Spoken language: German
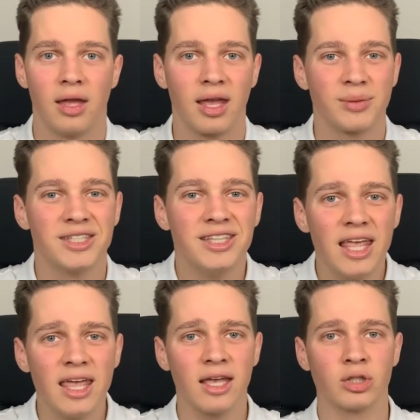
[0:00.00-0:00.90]
ich habe es
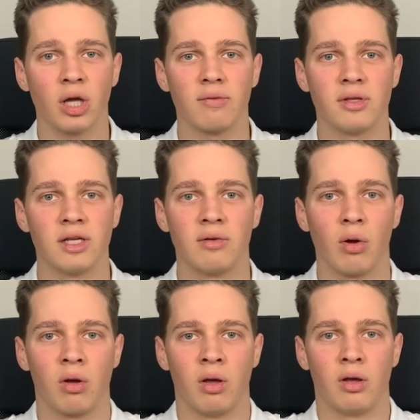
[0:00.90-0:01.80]
nicht geschafft, das irgendwie
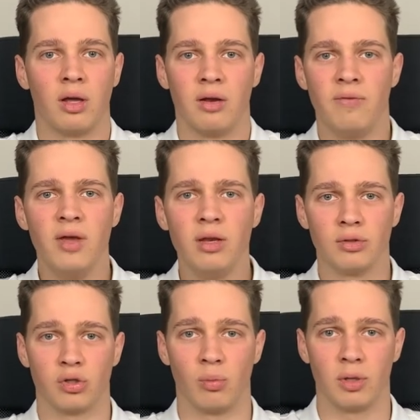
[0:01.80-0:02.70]
auch in
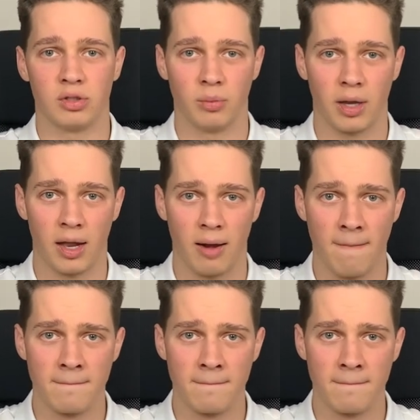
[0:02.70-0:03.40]
Videos rüberzubringen.